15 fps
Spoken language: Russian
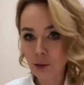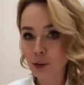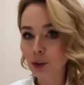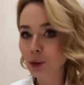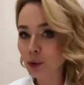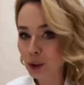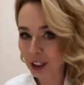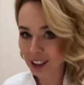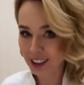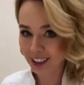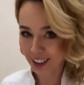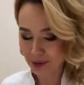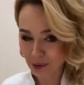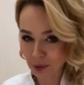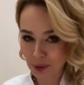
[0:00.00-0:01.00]

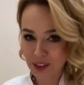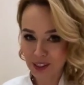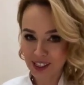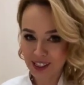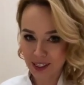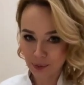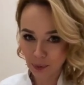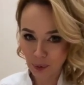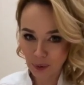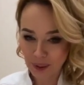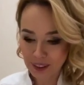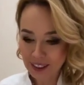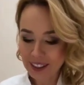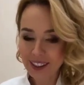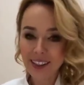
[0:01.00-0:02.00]
внутренняя работа над
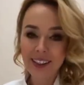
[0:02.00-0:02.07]
собой,